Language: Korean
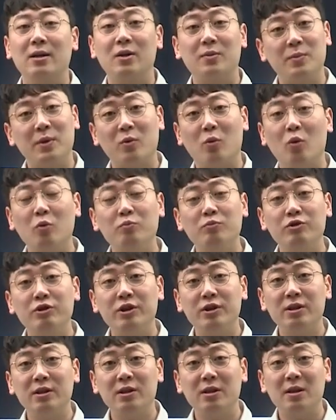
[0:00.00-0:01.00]
여러분들
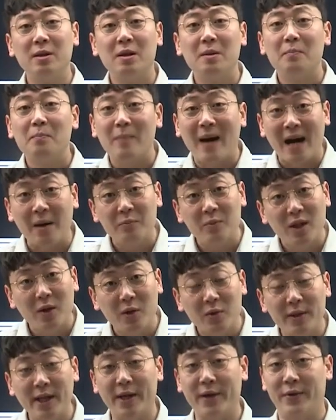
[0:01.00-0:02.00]
공부는
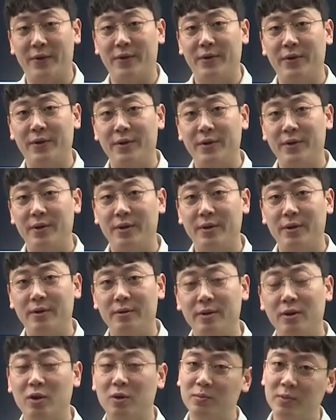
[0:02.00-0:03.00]
마음대로 돼요.
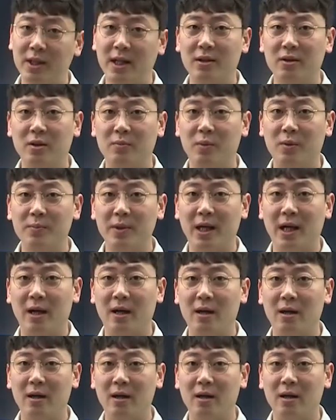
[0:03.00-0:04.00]
근데 여러분들이 하는 건
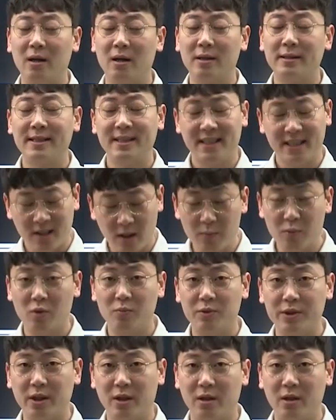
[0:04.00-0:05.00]
뭡니까? 시험
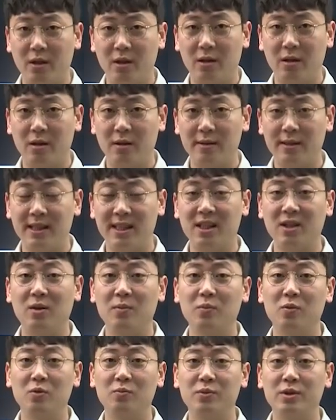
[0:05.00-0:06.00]
공부죠.
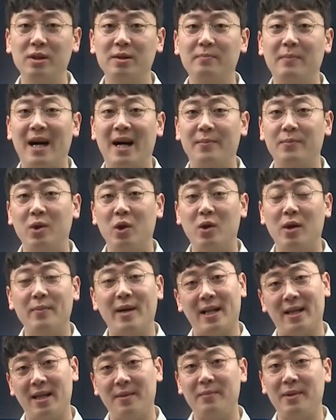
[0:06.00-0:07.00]
시험 공부는 마음대로
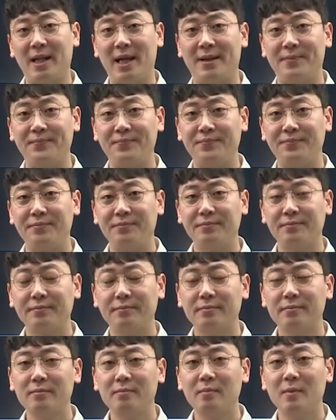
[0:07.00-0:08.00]
하면 안 됩니다.
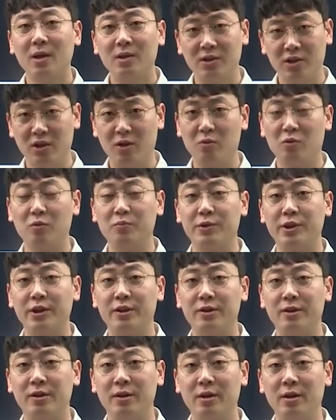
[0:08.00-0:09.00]
시험
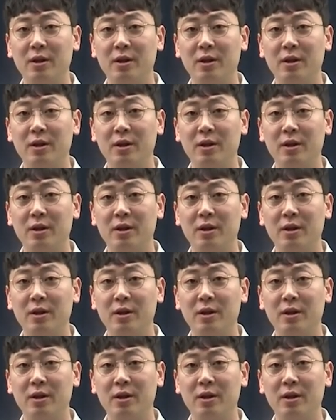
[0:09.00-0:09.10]
공부는